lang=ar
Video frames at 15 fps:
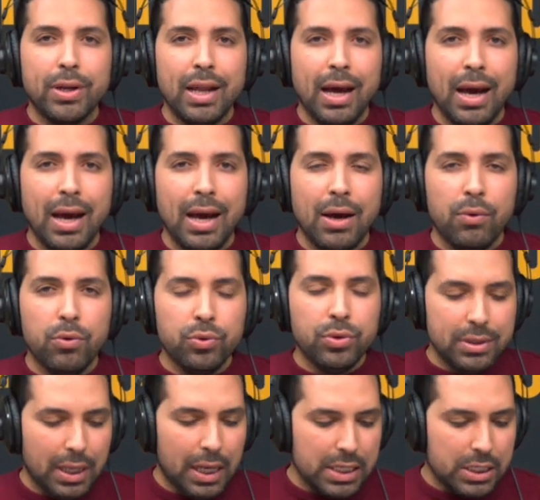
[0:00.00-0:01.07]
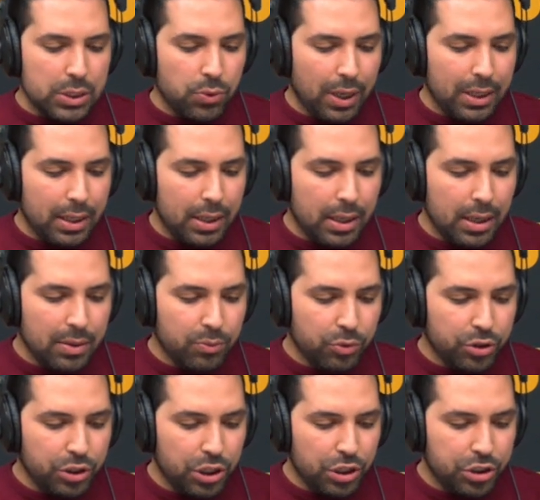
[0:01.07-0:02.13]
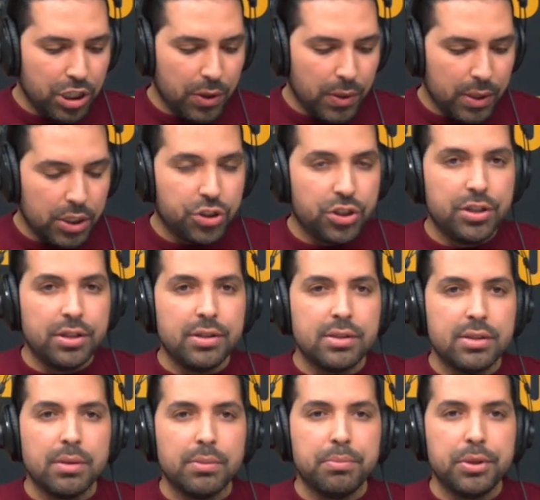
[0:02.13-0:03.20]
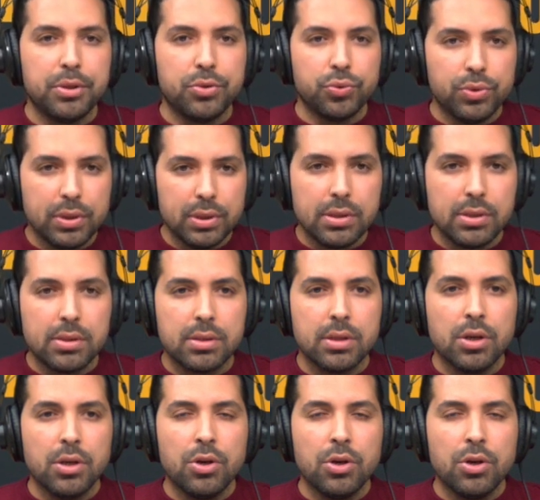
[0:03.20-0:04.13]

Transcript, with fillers: نحاولوا نتحصلوا على المدير الجهوي للتجهيز بتونس